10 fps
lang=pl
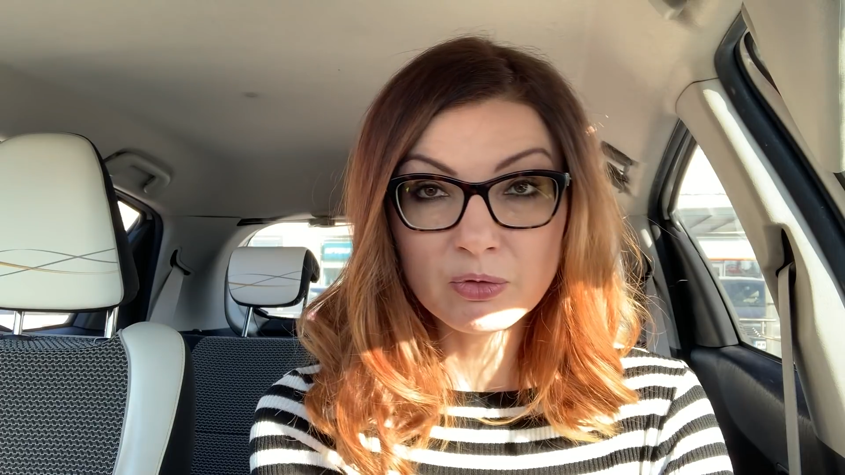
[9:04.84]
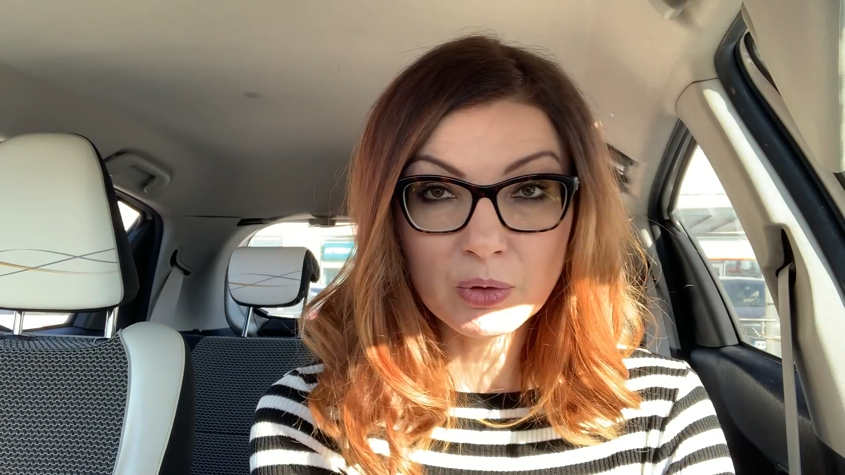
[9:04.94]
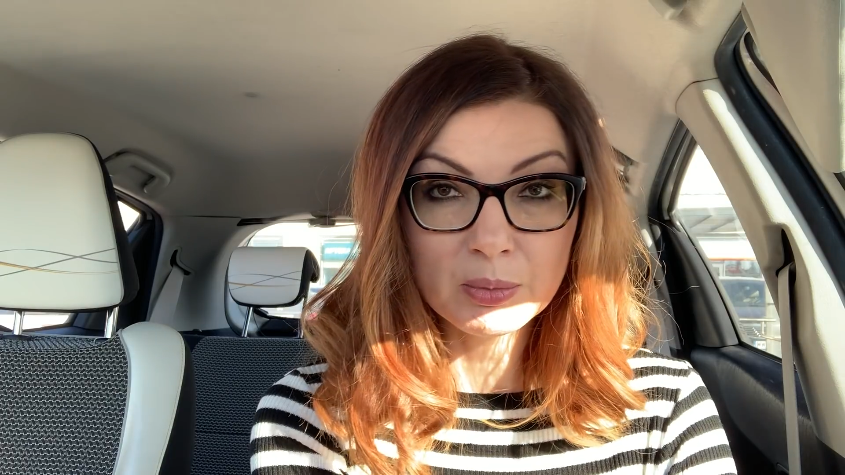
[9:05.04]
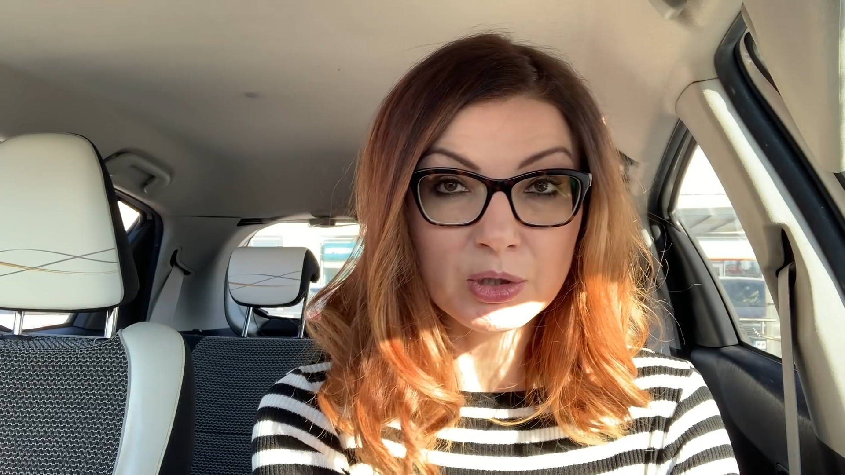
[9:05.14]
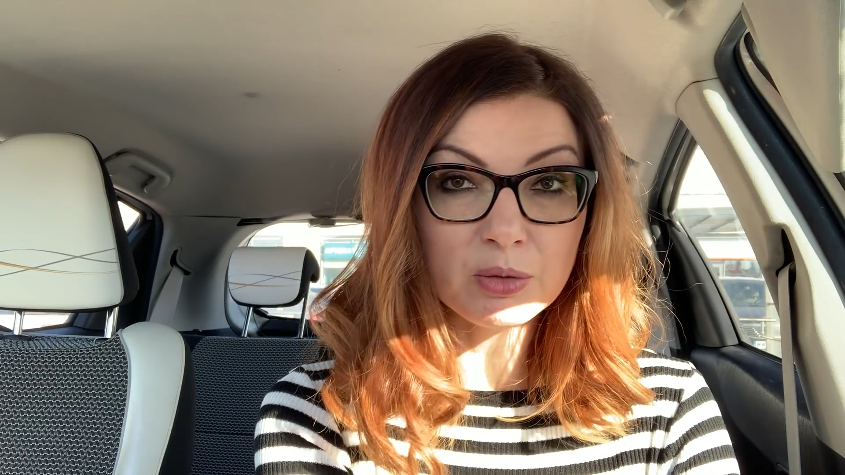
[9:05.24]

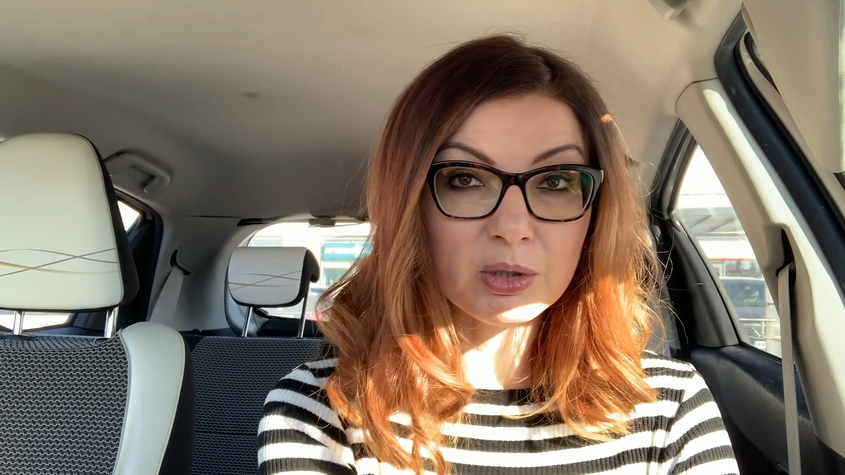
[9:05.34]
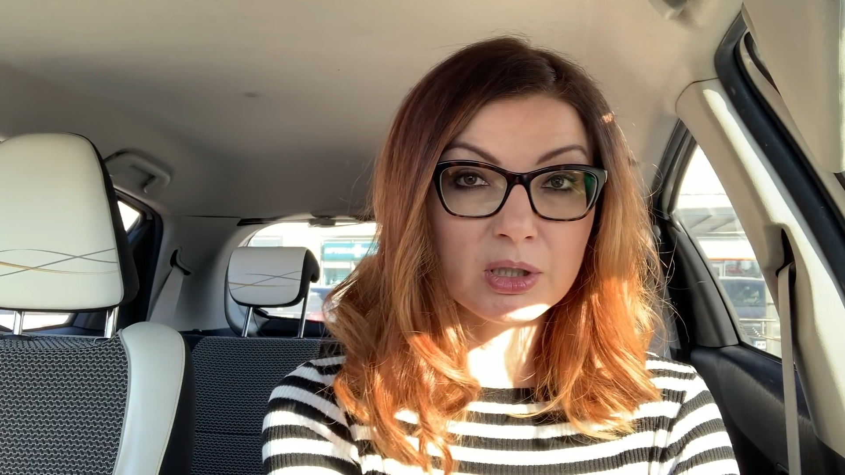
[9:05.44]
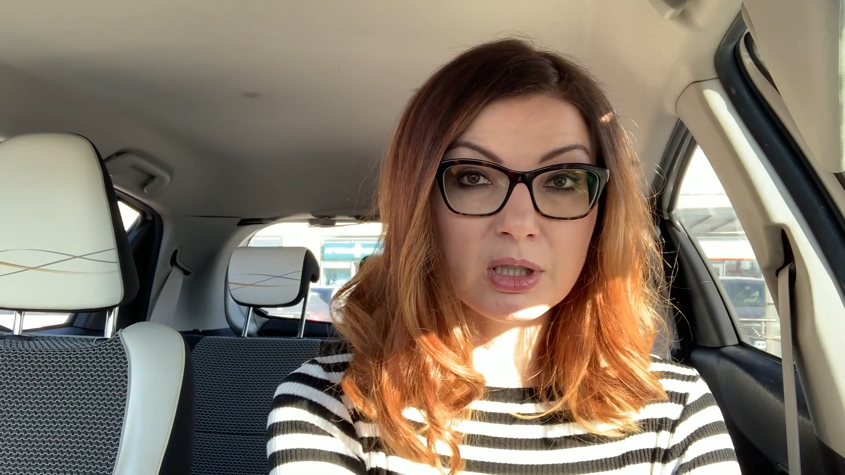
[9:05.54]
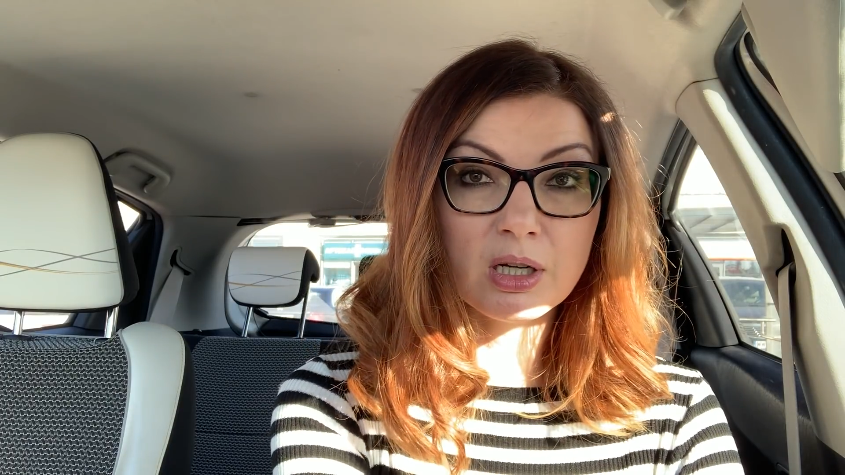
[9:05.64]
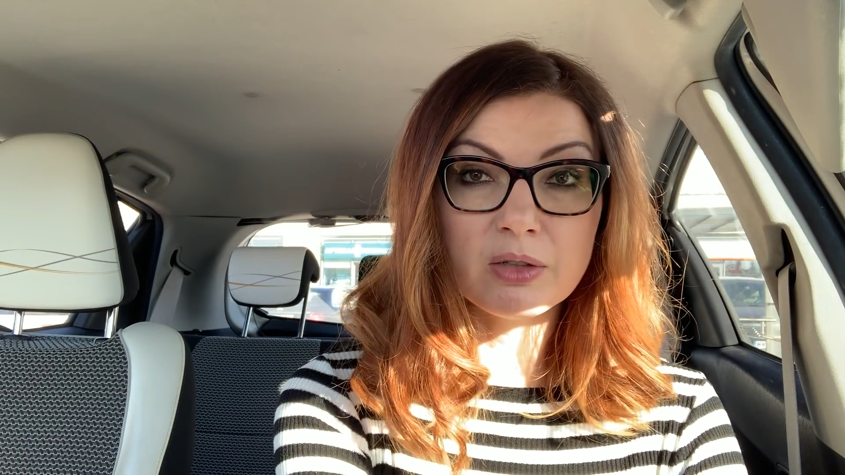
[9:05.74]
mówiła mi, że
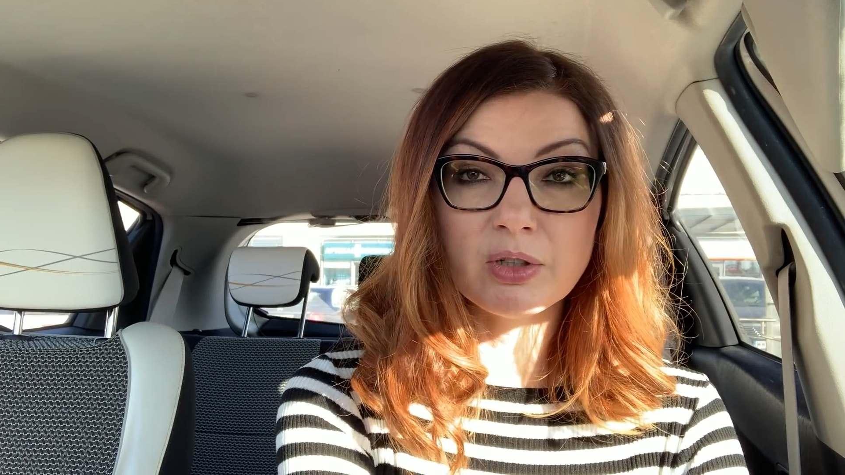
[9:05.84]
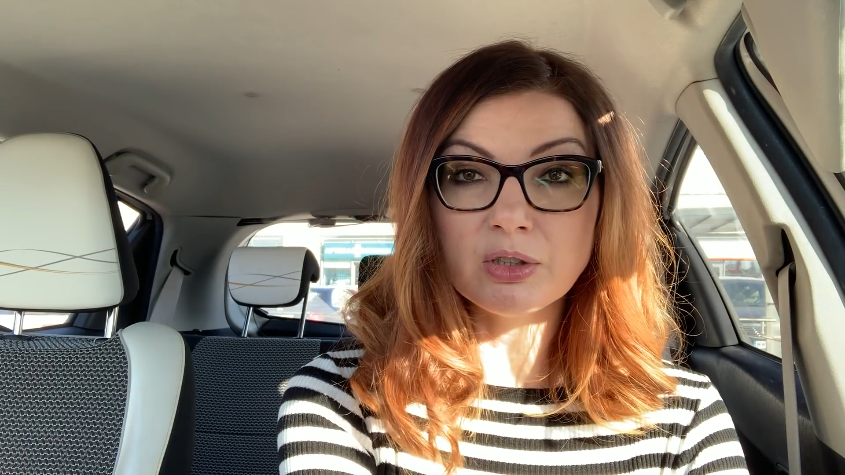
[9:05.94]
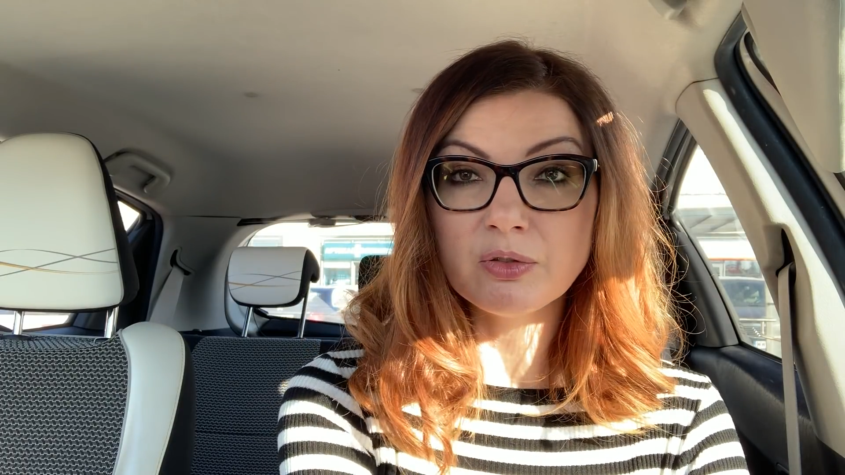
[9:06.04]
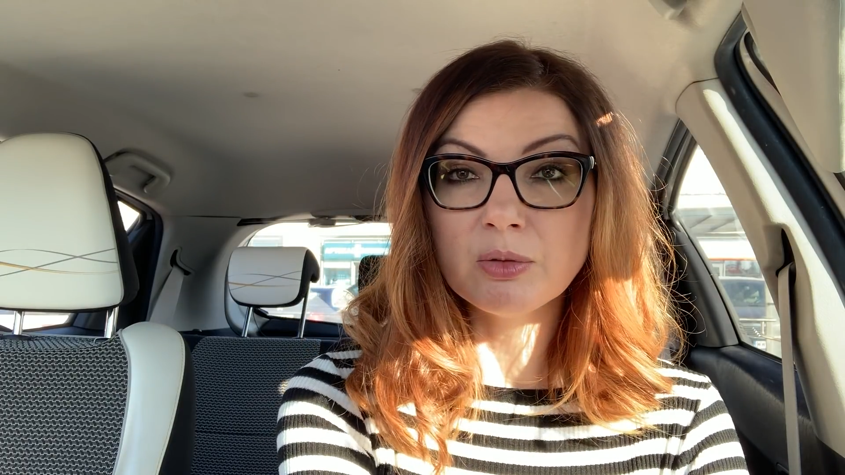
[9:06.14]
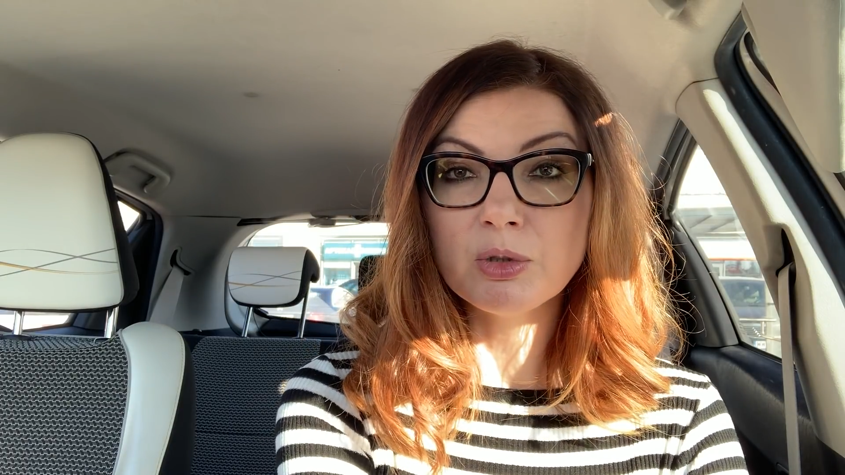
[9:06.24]
będę
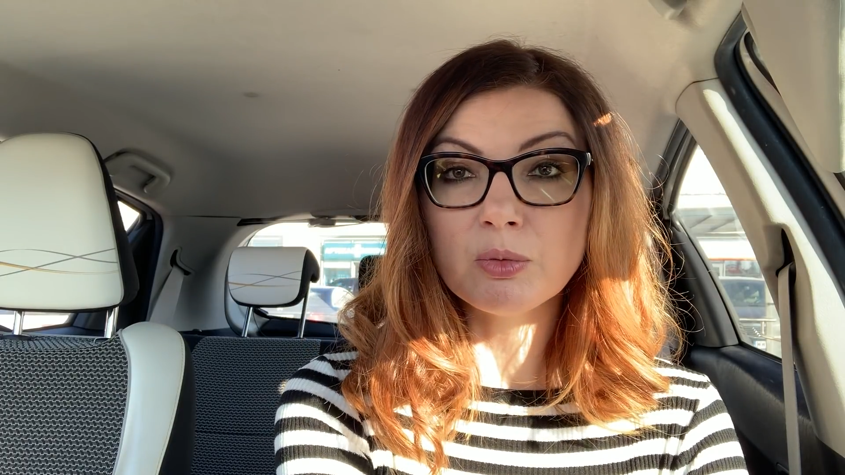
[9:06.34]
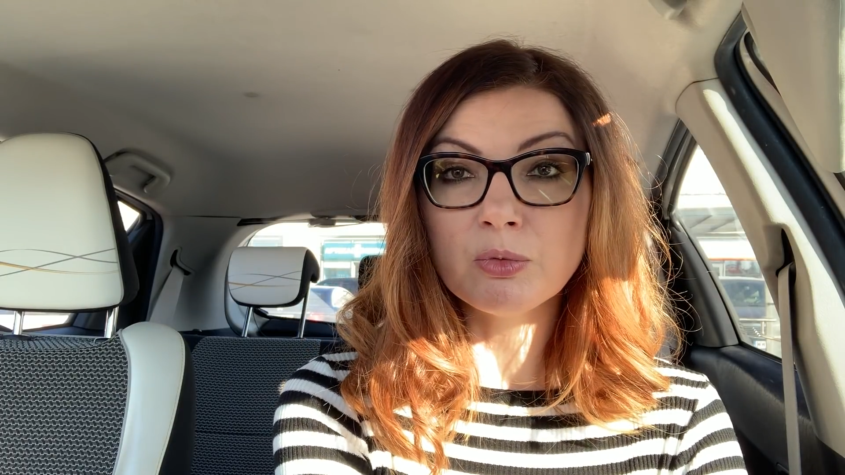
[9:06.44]
nagrywać filmik,